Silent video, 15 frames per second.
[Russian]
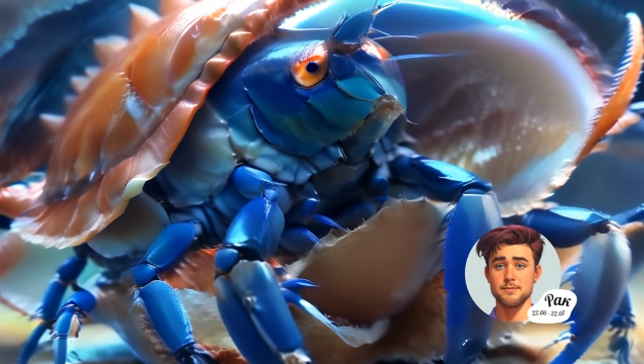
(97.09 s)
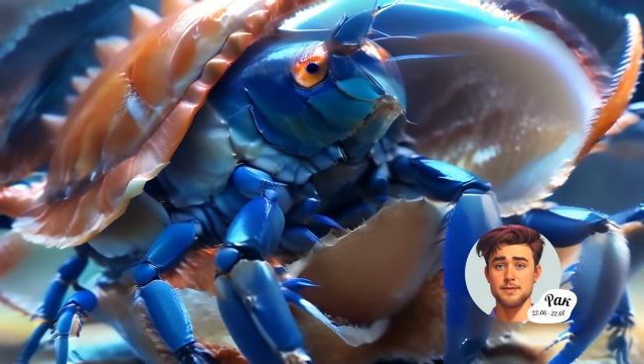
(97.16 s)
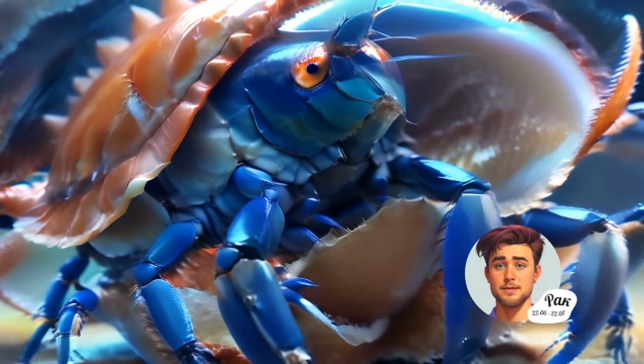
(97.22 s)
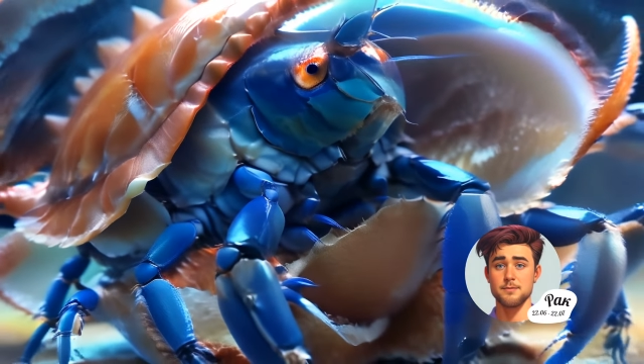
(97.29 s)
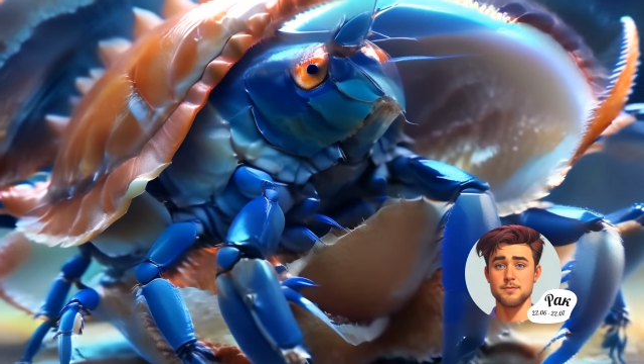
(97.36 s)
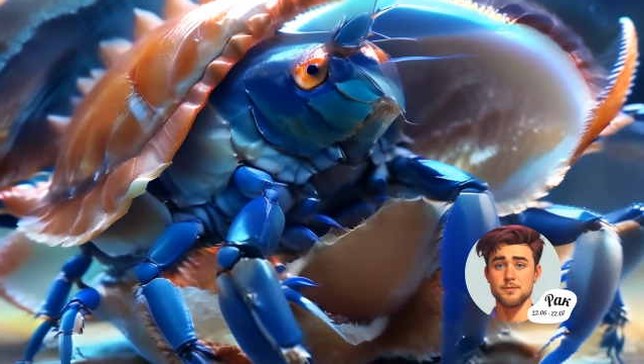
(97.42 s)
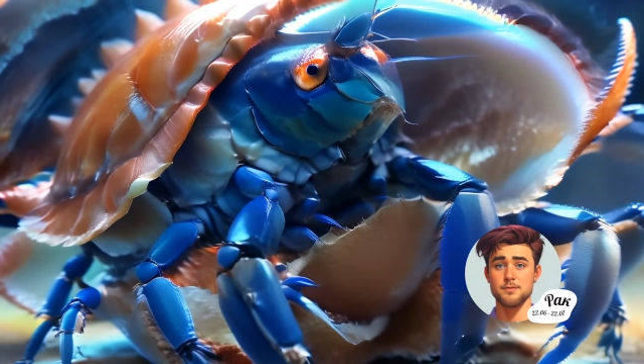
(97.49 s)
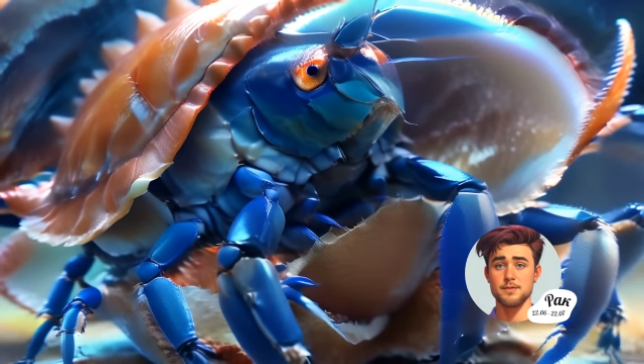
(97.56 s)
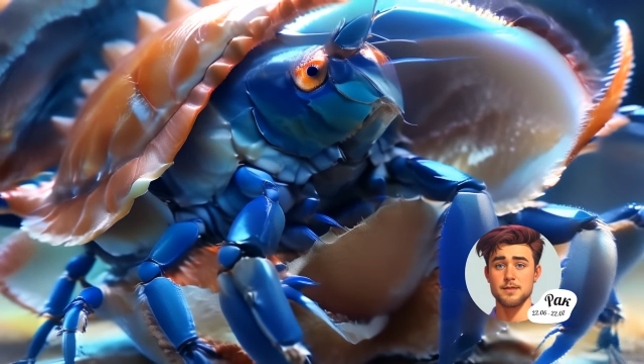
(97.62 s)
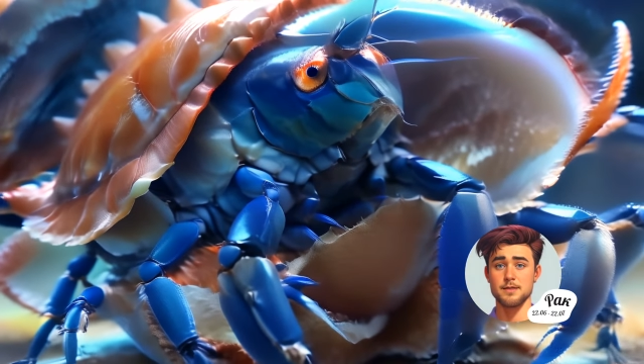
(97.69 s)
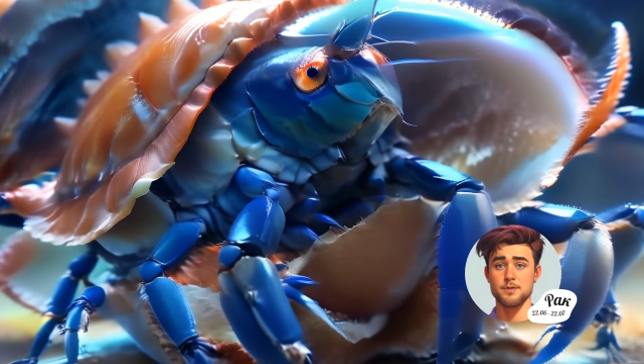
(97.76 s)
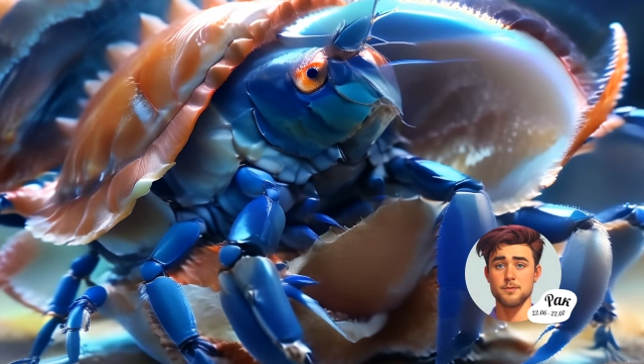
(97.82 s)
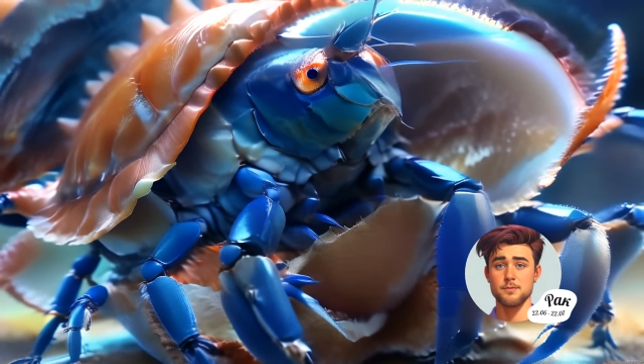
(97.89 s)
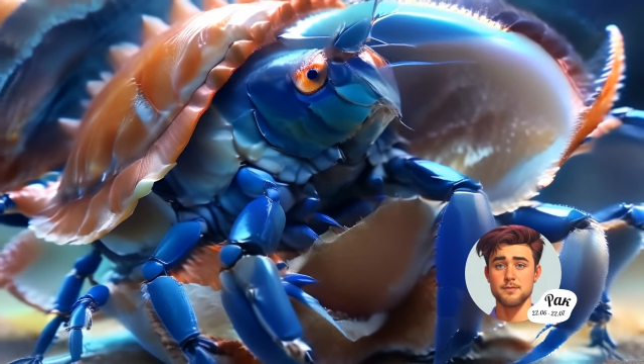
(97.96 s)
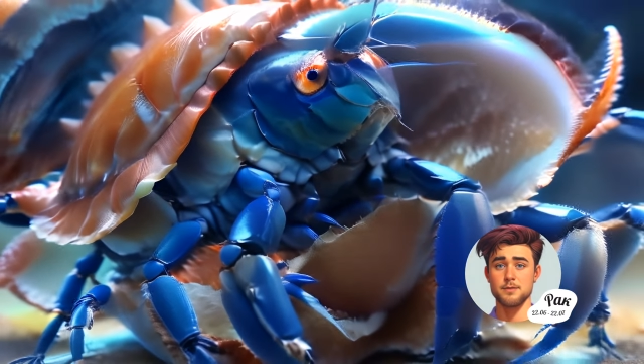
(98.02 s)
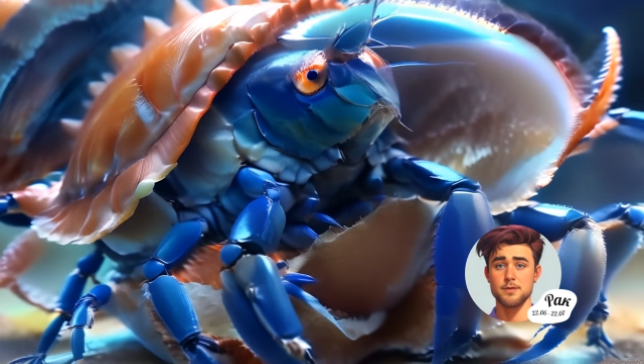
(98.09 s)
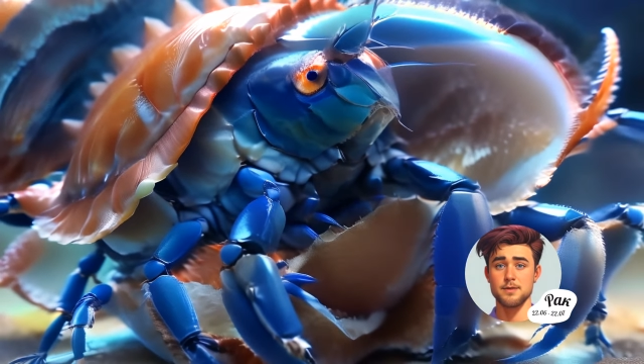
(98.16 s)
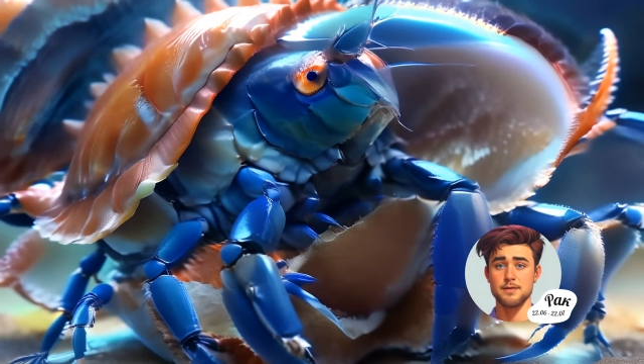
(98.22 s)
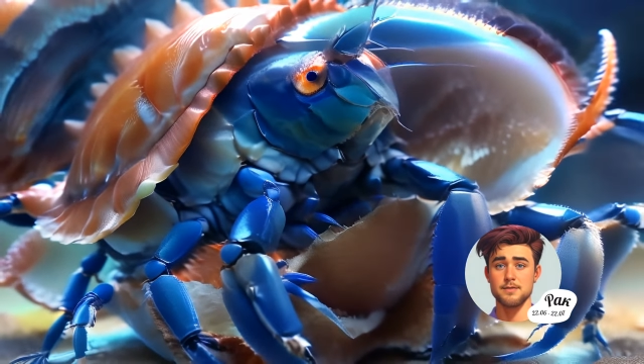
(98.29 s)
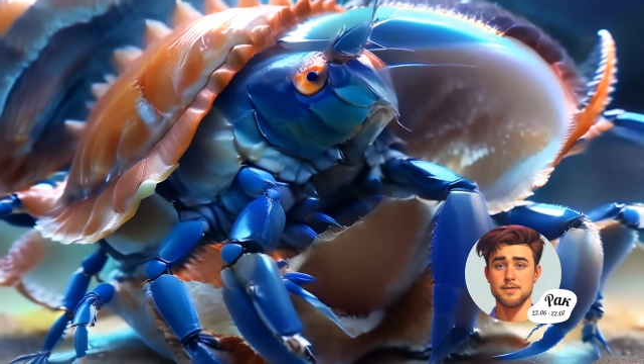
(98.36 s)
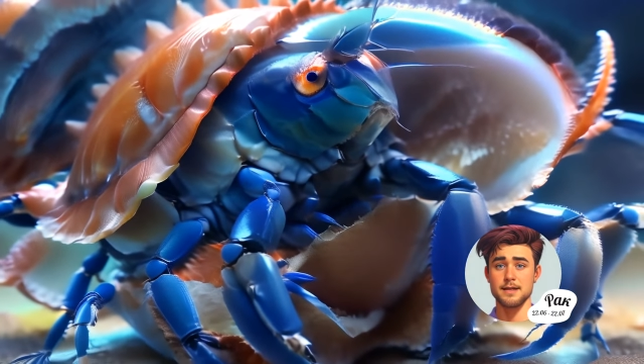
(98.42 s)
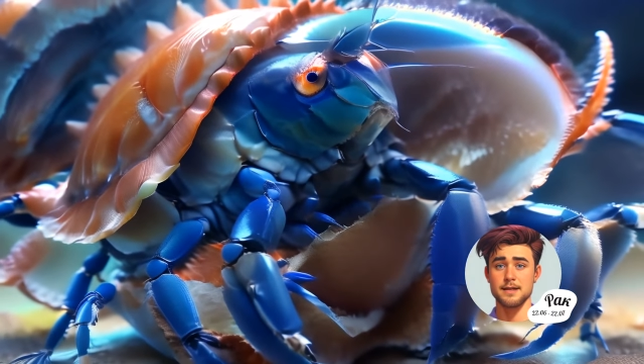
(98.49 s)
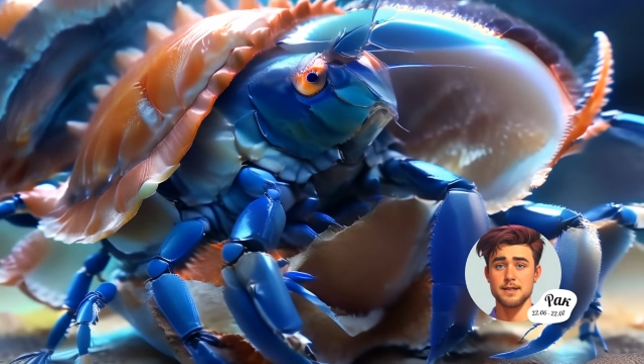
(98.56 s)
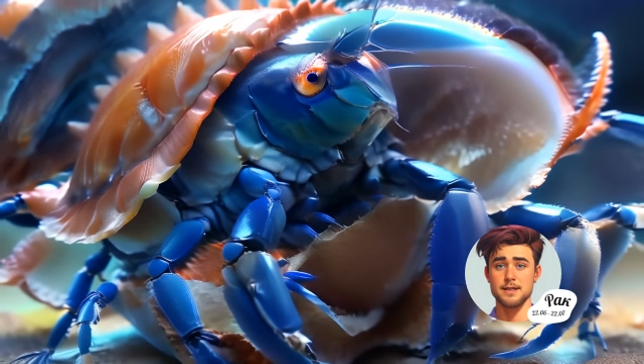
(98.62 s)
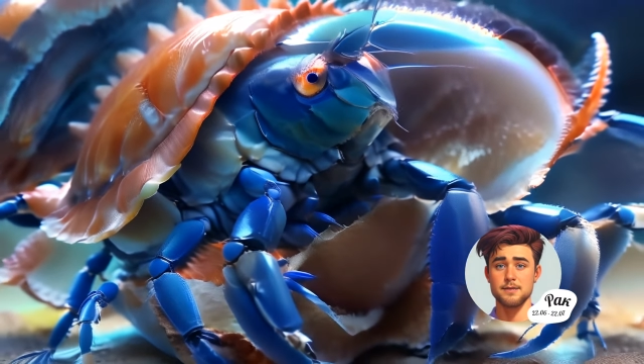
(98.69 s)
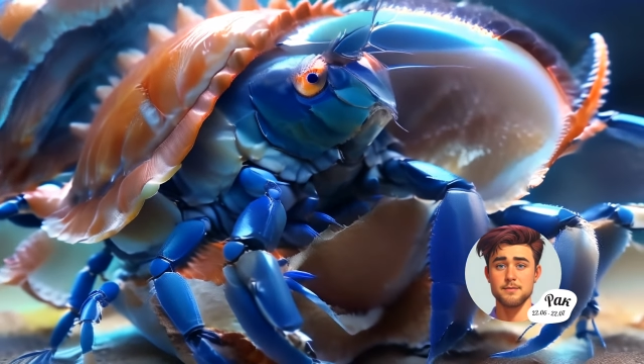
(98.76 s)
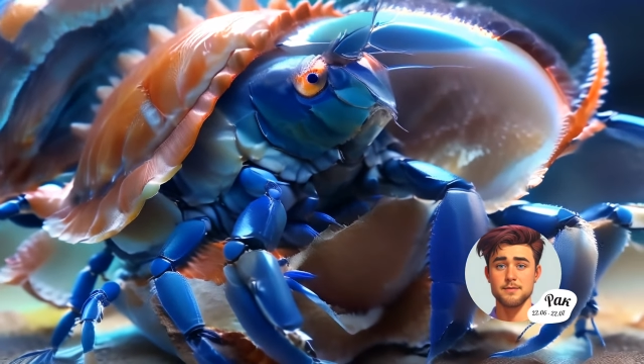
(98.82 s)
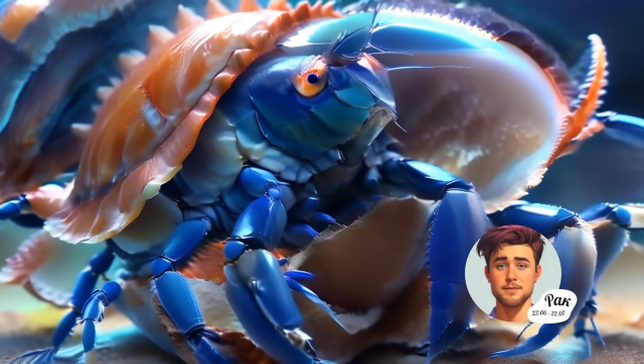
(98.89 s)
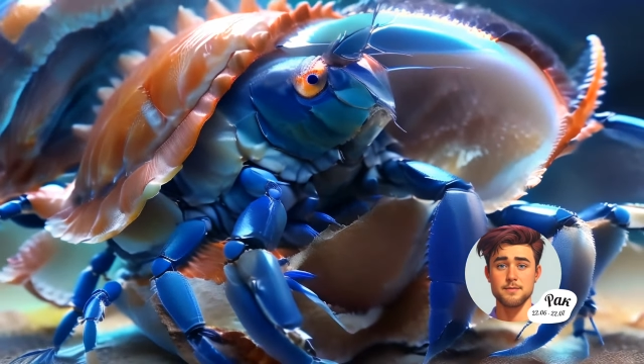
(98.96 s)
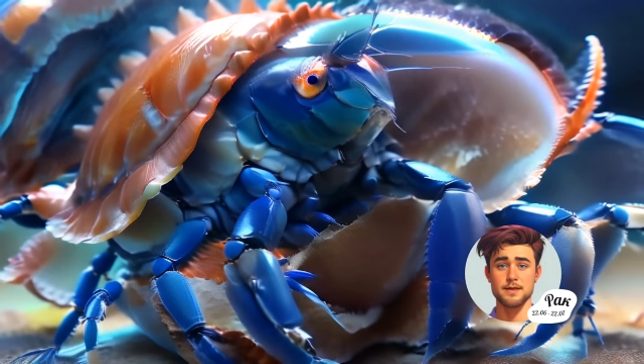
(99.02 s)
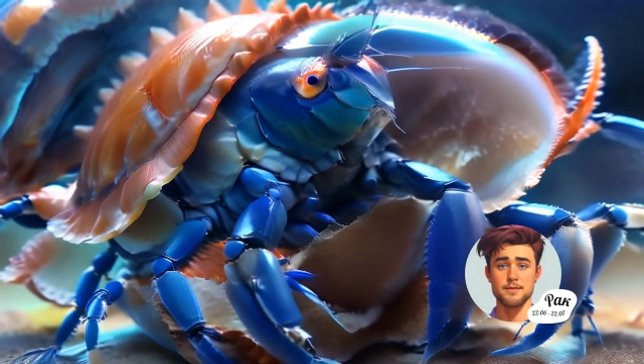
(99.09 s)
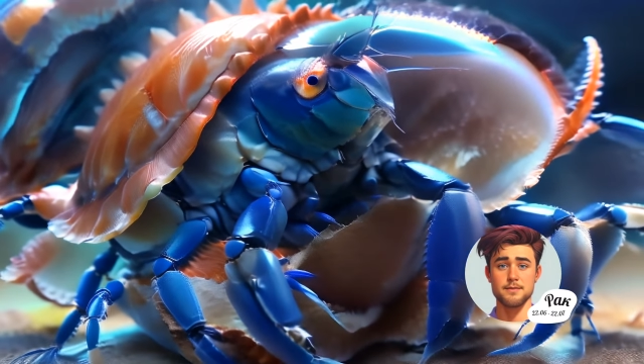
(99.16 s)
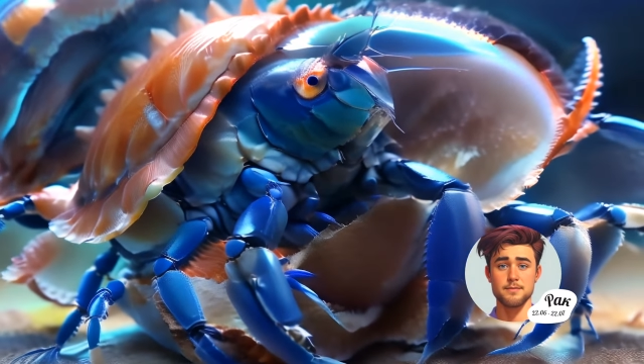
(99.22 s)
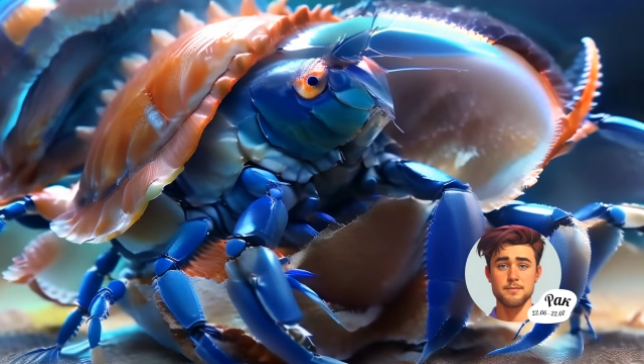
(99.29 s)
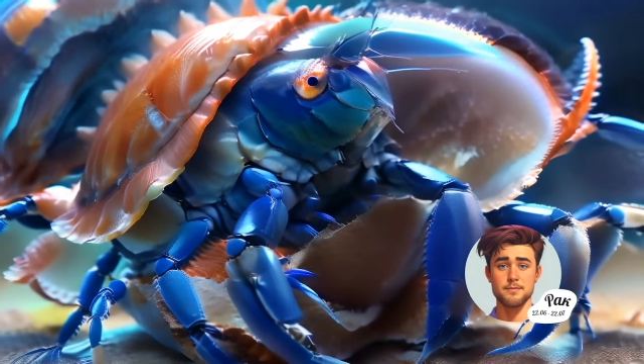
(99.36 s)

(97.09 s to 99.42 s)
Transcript: при обсуждении условий с клиентами.